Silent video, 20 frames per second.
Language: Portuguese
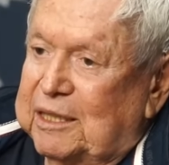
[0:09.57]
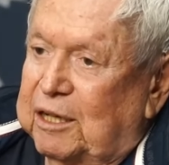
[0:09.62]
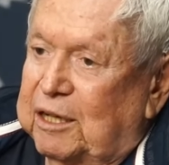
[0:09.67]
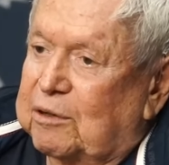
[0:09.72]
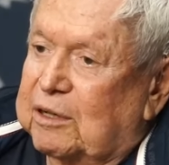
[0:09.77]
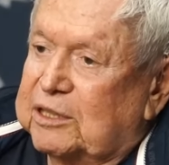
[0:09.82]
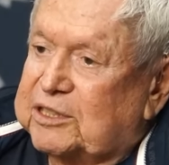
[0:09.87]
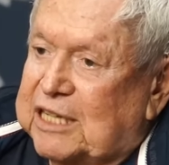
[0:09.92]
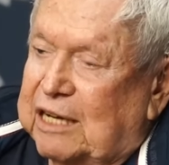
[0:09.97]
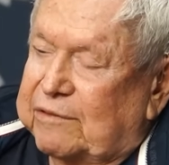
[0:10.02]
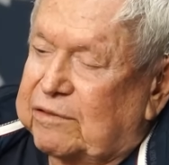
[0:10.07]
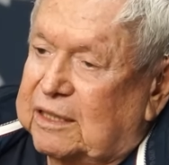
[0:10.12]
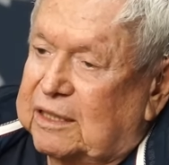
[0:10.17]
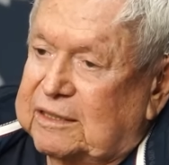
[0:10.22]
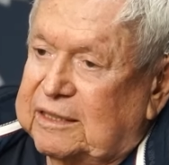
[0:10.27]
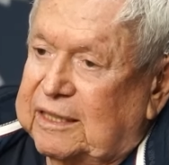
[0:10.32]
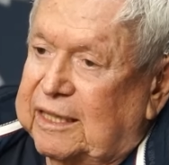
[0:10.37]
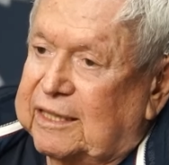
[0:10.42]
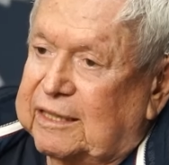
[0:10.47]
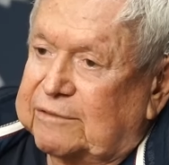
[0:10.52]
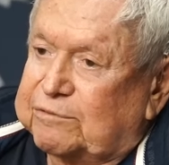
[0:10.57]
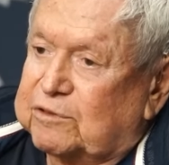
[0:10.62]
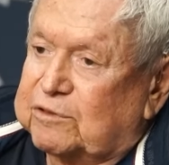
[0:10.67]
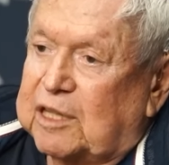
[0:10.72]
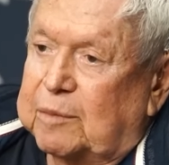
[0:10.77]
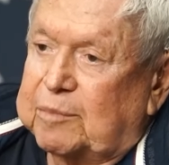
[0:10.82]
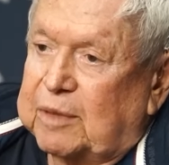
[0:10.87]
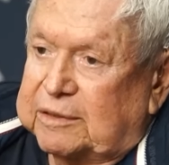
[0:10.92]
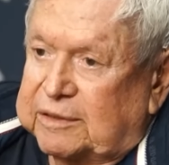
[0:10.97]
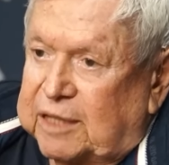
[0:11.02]
Eu achava que era
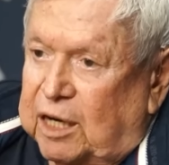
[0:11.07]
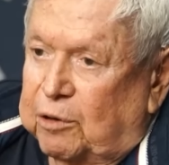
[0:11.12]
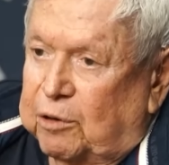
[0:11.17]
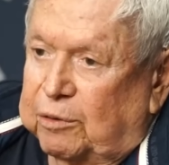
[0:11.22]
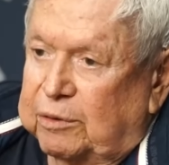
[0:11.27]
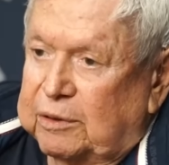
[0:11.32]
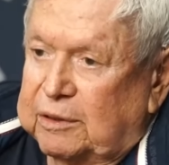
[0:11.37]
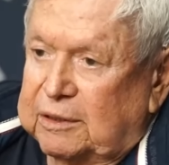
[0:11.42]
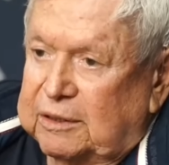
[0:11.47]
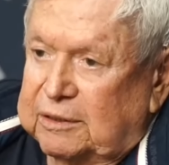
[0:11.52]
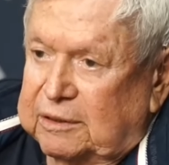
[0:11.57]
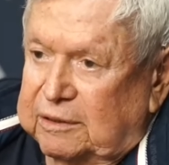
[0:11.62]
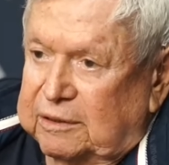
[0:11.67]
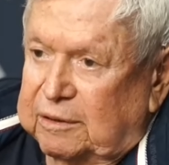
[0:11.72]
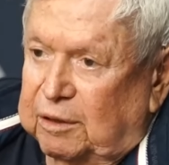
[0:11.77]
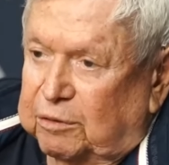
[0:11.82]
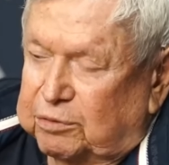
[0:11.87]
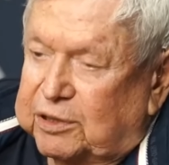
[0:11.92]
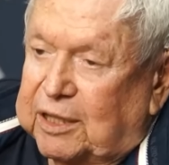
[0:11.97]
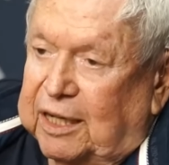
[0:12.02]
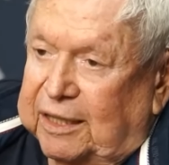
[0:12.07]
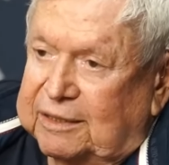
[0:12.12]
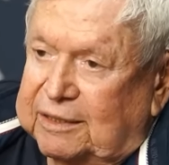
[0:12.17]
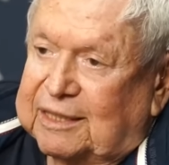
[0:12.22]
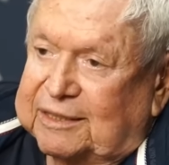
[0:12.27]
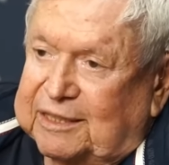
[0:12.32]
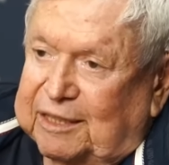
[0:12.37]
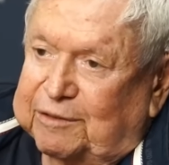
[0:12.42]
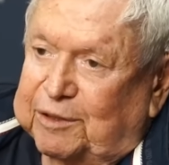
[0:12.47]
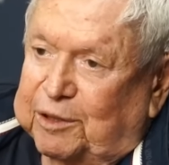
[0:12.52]
fundamental eu sair da
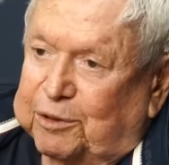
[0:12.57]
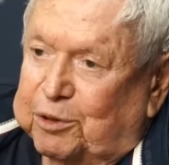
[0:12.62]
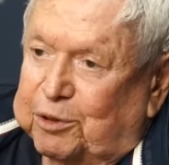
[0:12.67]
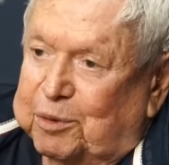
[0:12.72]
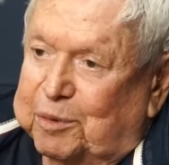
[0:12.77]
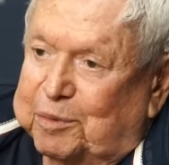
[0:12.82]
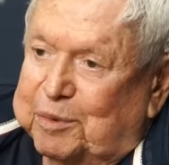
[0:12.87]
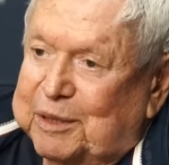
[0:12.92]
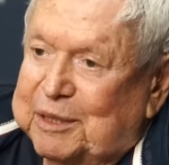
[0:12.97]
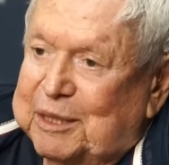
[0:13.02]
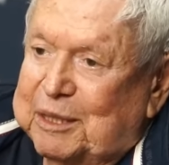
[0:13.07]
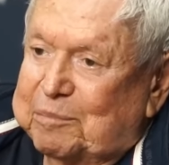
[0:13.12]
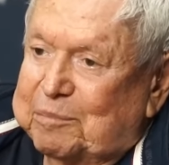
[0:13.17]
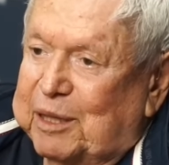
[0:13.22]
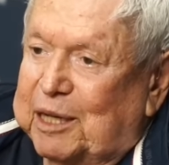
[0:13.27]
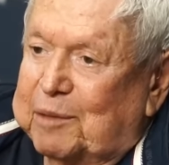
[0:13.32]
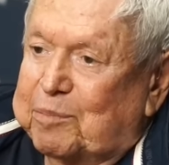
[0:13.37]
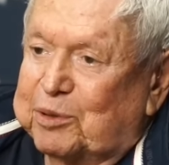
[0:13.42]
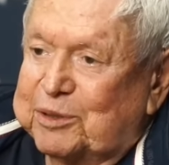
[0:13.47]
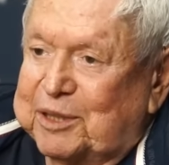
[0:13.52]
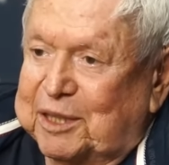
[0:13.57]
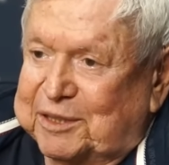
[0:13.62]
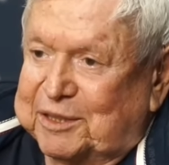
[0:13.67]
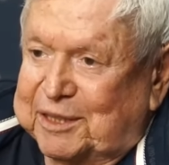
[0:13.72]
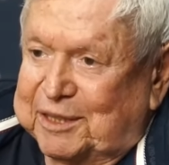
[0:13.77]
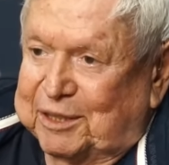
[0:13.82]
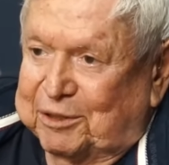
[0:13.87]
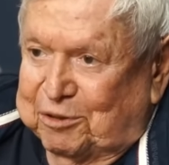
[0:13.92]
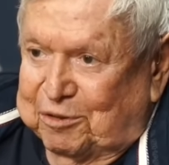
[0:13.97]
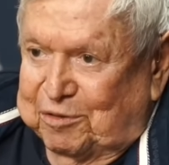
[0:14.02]
TV Globo para ela poder se
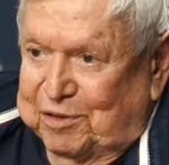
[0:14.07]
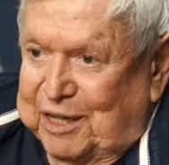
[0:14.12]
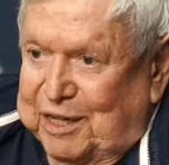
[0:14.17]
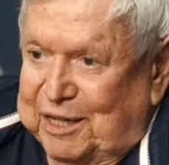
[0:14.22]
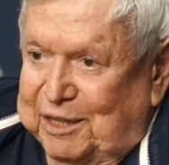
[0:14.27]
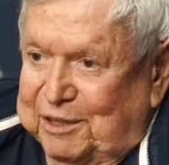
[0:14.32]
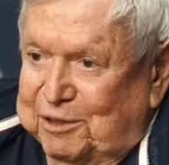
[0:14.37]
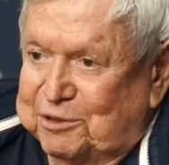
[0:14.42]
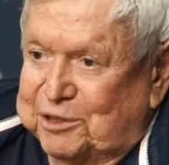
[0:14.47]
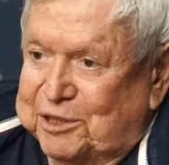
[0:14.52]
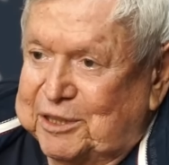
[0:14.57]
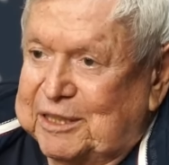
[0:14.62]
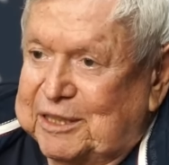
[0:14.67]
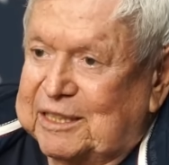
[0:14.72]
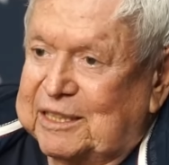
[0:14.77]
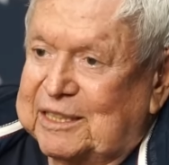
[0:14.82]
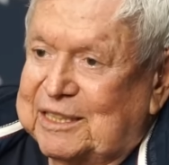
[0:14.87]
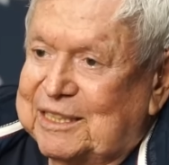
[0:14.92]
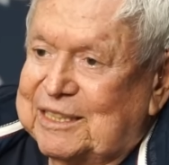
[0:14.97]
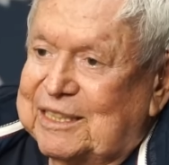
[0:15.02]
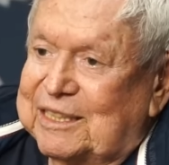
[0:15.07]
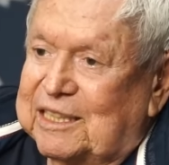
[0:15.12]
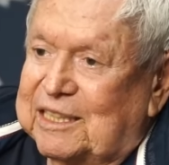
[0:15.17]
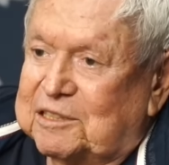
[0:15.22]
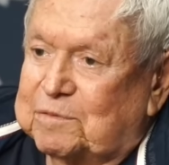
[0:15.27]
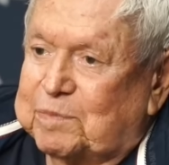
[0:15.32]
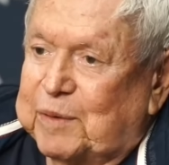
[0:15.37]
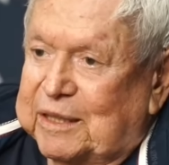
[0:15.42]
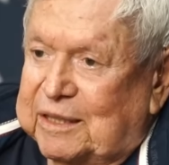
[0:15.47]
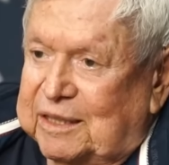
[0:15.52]
renovar. Eu tinha a
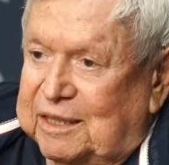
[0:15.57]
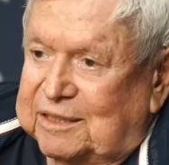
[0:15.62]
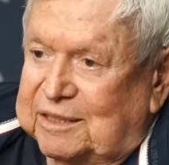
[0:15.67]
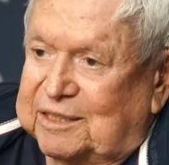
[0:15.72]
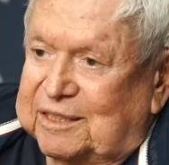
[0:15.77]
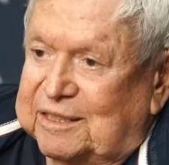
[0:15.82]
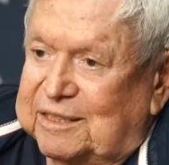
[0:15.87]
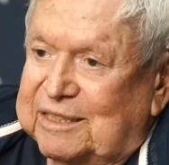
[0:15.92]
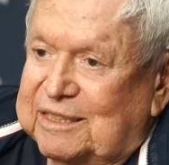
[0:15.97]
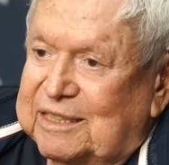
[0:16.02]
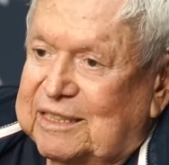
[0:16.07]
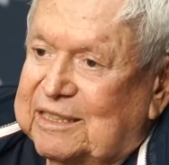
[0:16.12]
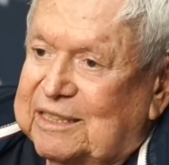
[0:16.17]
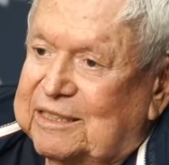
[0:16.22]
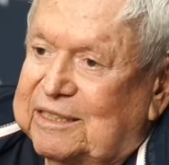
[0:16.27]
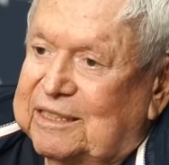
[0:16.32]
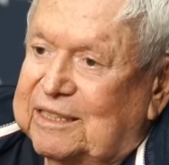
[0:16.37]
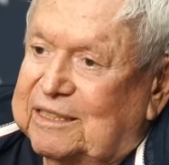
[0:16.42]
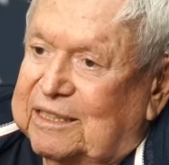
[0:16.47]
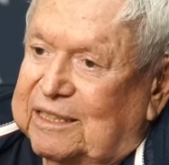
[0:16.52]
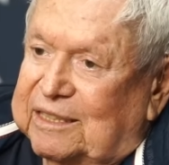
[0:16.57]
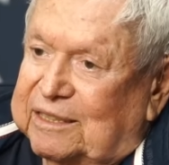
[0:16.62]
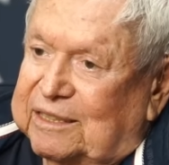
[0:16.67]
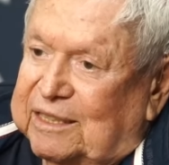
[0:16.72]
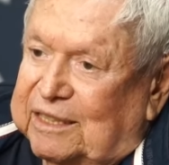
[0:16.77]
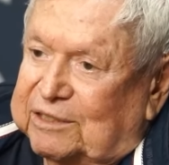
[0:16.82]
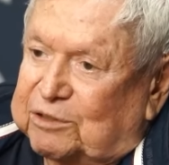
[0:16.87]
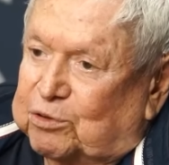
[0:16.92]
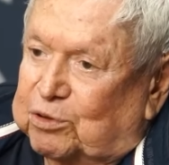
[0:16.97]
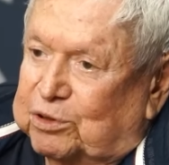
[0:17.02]
esperança de que
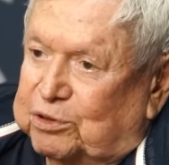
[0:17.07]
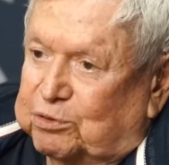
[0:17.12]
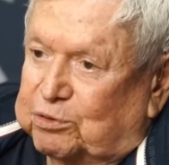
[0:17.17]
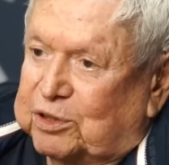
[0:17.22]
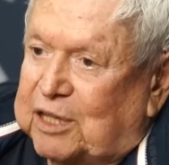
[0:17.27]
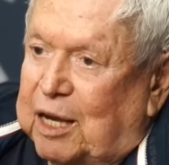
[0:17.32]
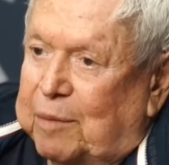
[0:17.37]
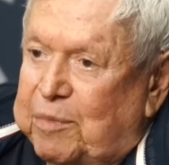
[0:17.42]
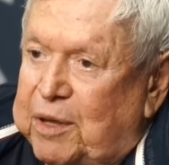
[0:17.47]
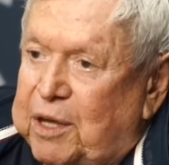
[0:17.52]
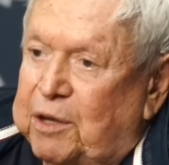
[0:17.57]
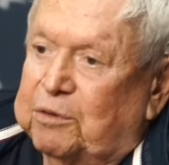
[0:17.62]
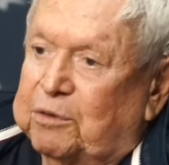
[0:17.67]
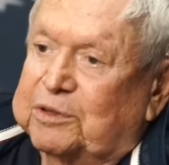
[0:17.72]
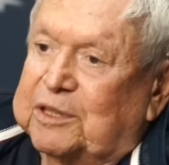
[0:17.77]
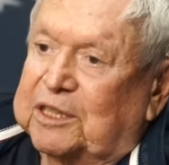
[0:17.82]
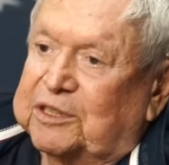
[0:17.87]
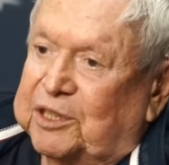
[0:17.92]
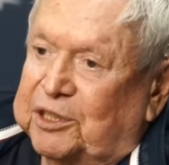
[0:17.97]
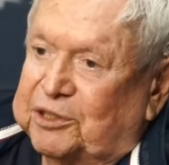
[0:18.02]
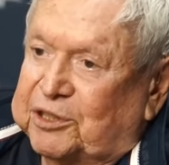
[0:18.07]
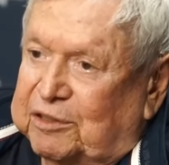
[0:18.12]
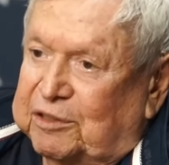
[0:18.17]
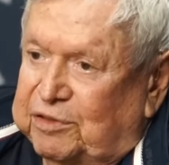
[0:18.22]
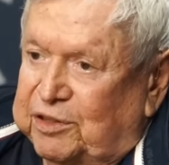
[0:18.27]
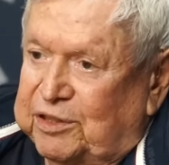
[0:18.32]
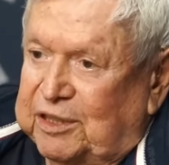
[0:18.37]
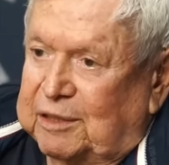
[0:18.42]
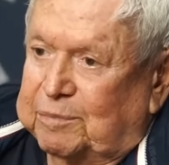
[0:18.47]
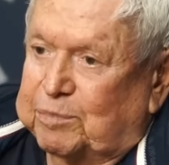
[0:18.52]
as coisas, os caminhos que a gente
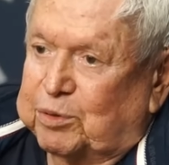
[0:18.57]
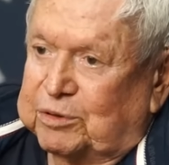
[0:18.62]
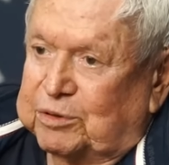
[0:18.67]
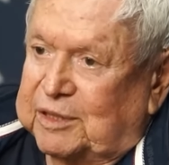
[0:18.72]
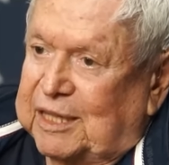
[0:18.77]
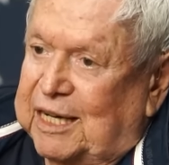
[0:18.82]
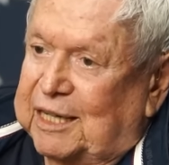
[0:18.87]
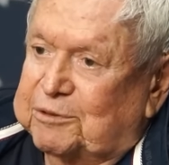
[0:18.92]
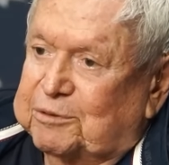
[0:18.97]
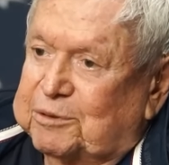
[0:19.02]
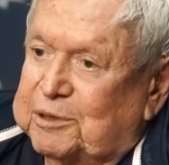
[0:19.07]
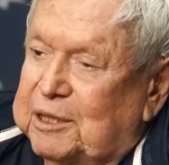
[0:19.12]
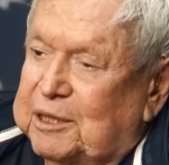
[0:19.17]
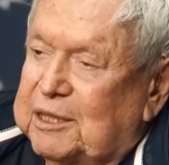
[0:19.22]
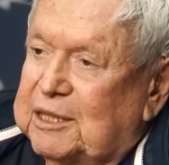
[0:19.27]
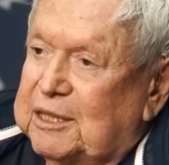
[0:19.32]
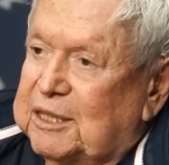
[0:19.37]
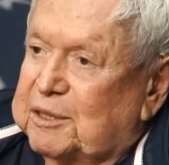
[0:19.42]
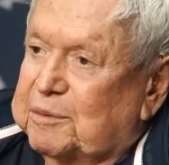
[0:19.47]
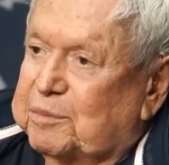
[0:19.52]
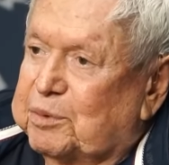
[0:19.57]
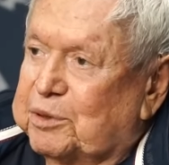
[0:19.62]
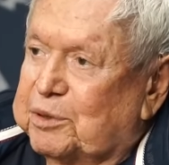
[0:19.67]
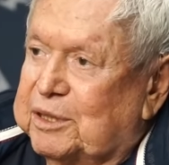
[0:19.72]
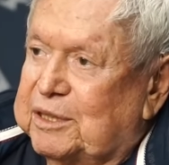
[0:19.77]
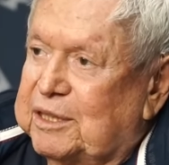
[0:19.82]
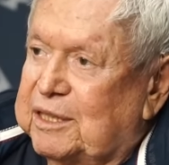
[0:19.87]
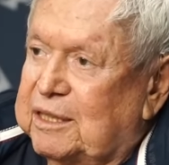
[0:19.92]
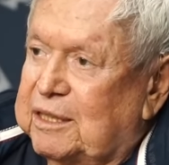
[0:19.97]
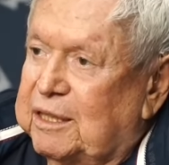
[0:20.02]
havia apontado,
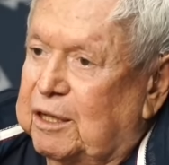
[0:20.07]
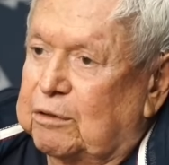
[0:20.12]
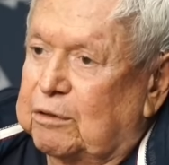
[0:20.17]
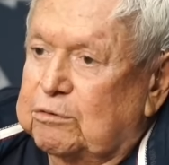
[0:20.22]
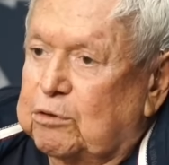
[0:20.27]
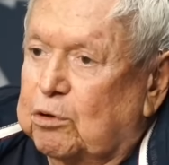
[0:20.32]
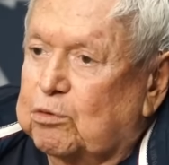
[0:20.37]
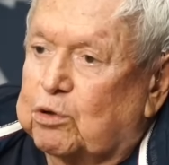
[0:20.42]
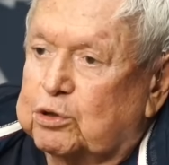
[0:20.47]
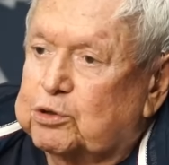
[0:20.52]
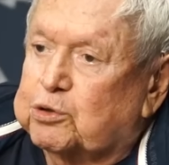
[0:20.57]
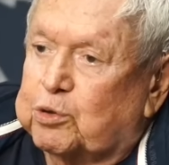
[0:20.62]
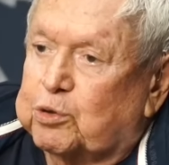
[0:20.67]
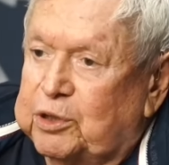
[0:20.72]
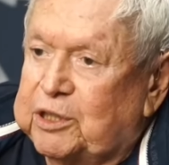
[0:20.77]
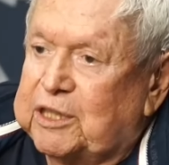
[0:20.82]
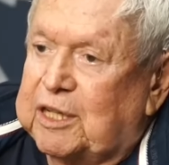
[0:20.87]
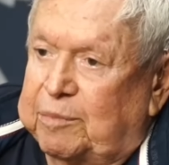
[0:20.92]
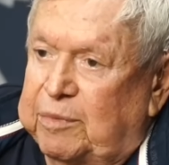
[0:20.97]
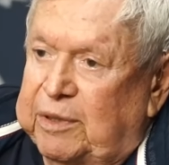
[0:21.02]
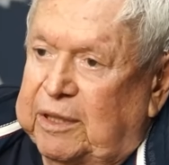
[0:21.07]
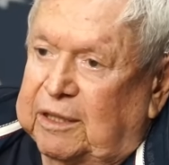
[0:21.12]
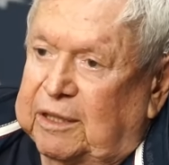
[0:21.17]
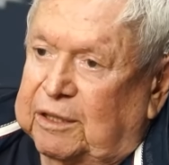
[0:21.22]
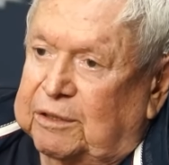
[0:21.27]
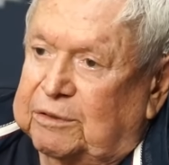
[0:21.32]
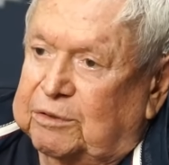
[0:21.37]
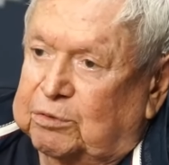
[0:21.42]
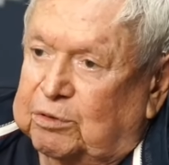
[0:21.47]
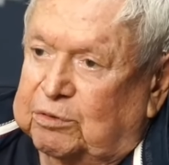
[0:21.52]
porque eu não construí a
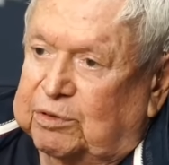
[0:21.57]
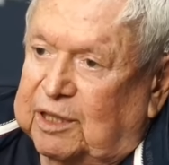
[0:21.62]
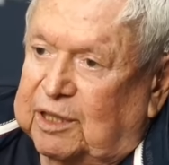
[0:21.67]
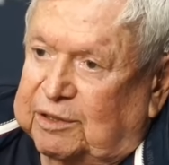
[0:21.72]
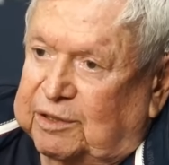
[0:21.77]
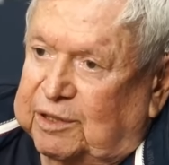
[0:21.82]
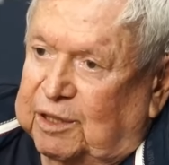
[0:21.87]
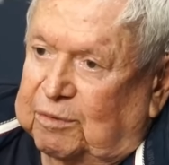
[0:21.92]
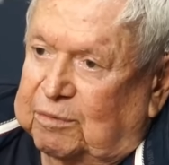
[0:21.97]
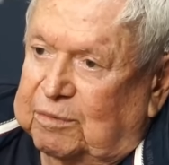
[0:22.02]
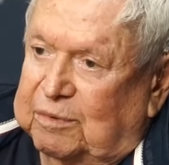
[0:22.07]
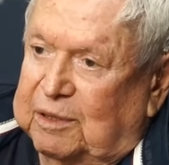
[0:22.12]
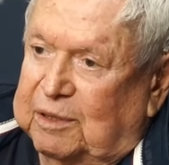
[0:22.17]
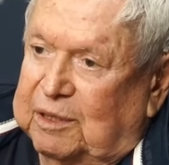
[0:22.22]
minha sucessão.